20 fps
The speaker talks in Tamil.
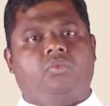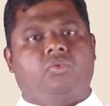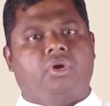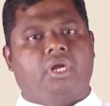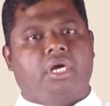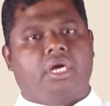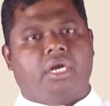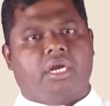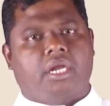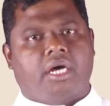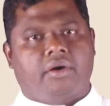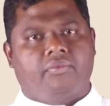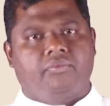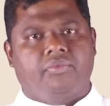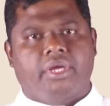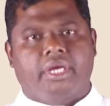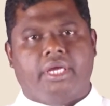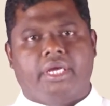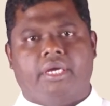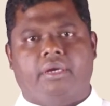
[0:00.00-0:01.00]

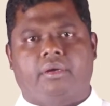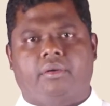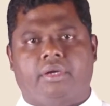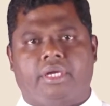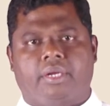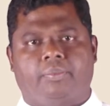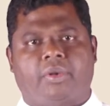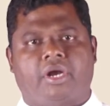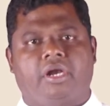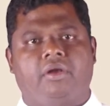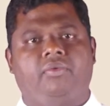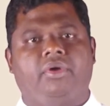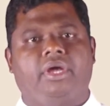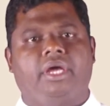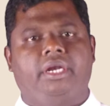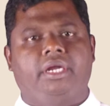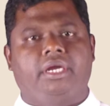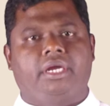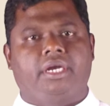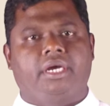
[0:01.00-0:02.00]
உலகளாவிய
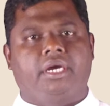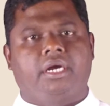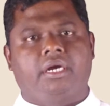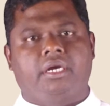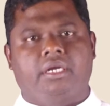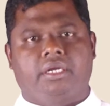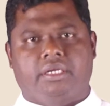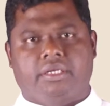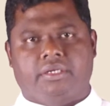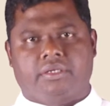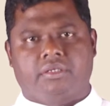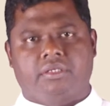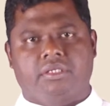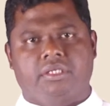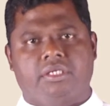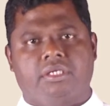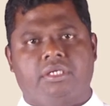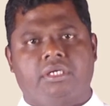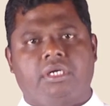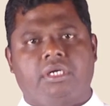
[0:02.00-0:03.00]
பல்வேறு இடங்களிலிருந்து